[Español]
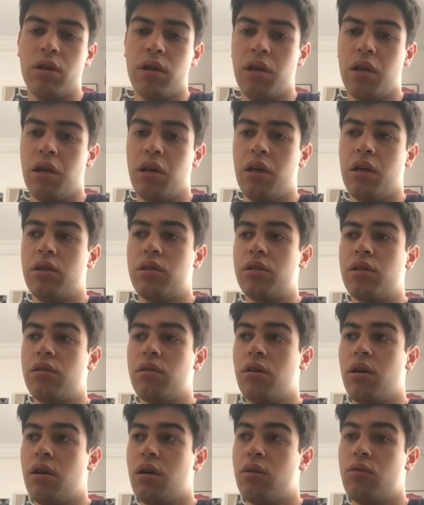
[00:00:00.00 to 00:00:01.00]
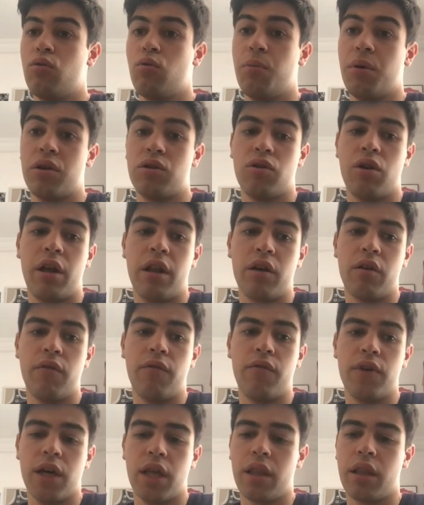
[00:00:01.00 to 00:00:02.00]
es tu persona de
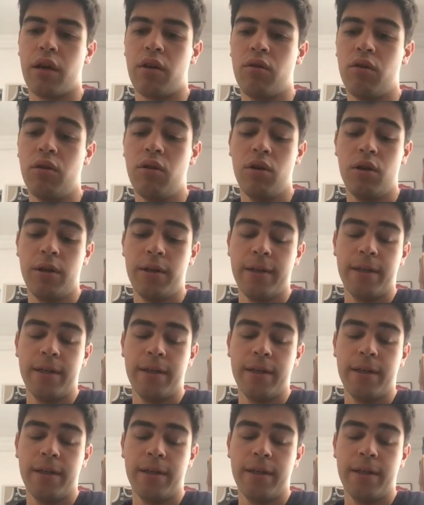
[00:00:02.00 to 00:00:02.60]
confianza, ¿no?